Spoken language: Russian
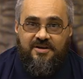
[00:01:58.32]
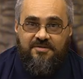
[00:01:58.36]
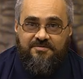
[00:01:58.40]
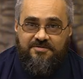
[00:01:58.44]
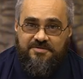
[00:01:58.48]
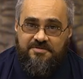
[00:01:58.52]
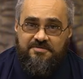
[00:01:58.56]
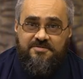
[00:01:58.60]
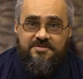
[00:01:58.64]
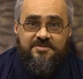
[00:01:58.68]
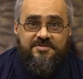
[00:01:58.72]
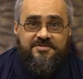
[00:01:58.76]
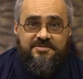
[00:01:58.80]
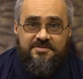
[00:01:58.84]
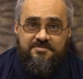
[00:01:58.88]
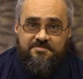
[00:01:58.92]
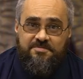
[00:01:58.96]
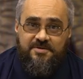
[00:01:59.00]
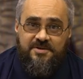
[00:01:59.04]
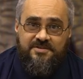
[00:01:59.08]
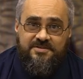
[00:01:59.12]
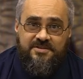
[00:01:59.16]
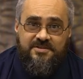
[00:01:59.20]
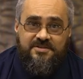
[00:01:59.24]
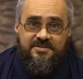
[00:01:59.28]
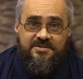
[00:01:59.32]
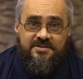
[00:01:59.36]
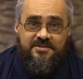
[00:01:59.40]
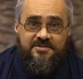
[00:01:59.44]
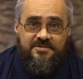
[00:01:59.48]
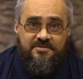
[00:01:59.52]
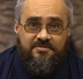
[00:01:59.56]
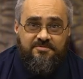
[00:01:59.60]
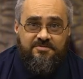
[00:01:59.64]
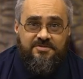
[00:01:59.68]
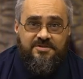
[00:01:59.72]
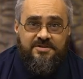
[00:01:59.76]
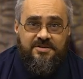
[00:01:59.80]
в 90%
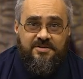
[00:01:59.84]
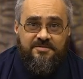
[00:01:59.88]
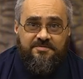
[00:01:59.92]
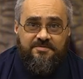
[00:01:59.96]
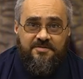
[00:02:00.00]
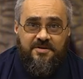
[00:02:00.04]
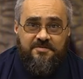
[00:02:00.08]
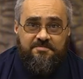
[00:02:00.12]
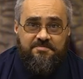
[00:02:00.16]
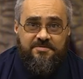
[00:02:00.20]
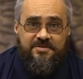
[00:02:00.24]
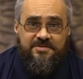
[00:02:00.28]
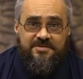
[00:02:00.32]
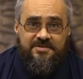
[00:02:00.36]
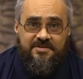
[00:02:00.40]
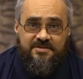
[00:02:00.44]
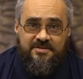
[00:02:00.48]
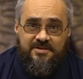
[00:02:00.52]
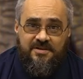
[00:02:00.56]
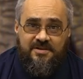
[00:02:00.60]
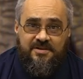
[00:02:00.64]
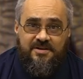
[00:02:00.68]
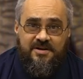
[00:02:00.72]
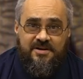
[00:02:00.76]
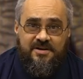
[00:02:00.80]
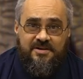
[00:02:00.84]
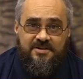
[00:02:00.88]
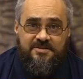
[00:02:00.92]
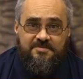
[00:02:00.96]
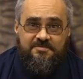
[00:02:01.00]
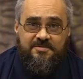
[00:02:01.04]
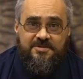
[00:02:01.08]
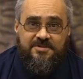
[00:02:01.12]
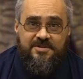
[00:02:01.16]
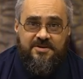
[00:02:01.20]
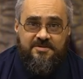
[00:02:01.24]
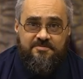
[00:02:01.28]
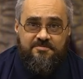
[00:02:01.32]
случаев описанный
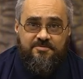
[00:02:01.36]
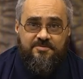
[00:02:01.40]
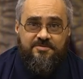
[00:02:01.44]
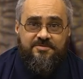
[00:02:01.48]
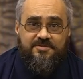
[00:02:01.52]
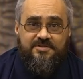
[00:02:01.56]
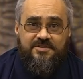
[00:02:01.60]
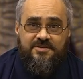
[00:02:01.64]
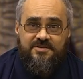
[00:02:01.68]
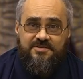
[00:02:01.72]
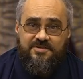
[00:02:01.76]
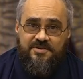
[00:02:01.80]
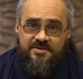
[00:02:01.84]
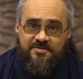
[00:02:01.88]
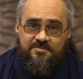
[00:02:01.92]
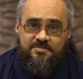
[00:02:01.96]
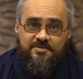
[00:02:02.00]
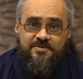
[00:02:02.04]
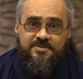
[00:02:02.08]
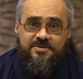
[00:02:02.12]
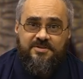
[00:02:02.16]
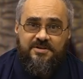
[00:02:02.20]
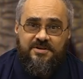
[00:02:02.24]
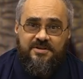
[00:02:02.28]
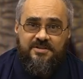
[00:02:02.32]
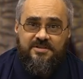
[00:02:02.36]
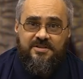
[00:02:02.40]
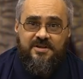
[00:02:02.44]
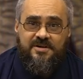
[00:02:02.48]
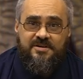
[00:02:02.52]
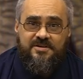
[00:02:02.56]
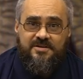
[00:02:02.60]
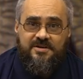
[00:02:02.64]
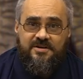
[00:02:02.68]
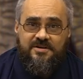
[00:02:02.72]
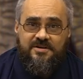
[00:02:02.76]
алгоритм атрибуции сработает так,